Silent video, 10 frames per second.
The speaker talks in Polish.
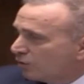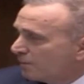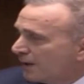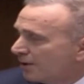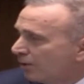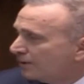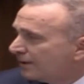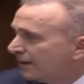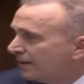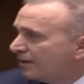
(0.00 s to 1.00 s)

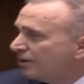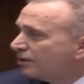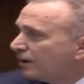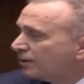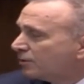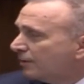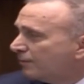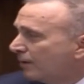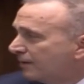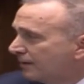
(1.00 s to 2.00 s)
pieniądze, interesuje władza.